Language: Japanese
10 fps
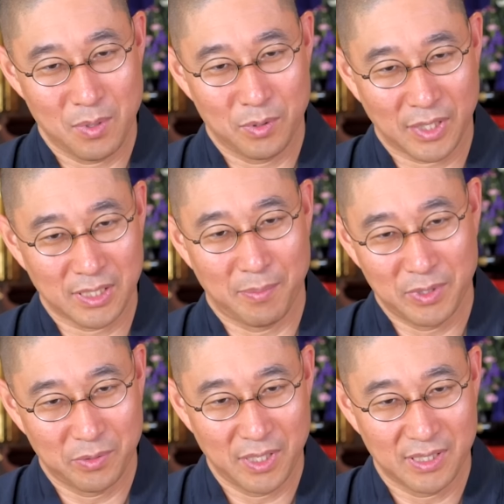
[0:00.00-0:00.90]
お釈迦様
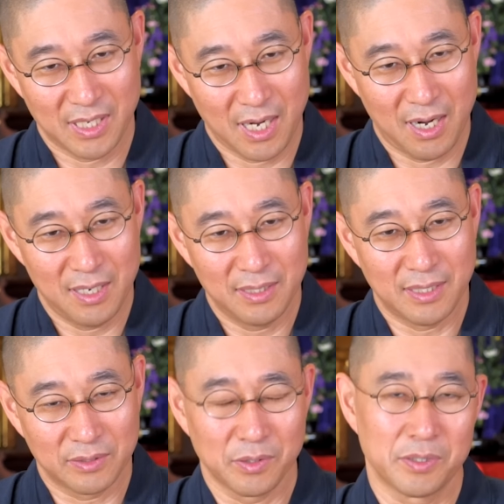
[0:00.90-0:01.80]
のお弟子さんに
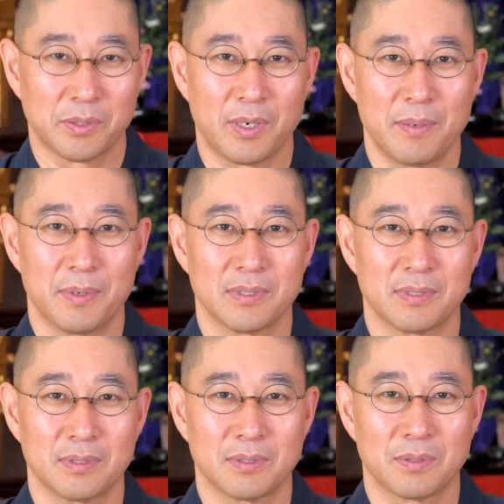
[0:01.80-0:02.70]
アーナンダという人がいま
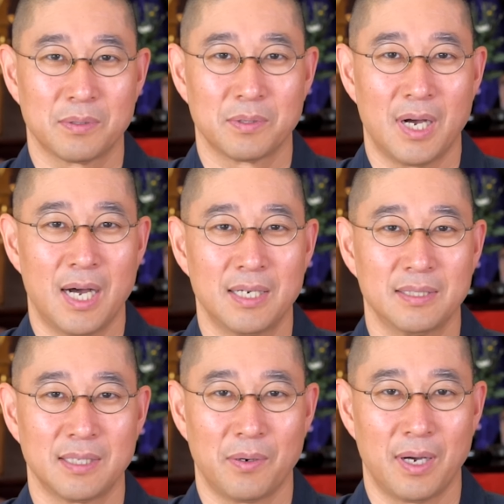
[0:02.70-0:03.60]
すこの
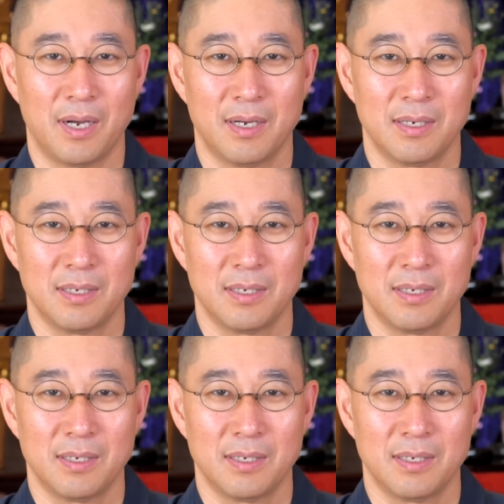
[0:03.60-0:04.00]
アーナンダは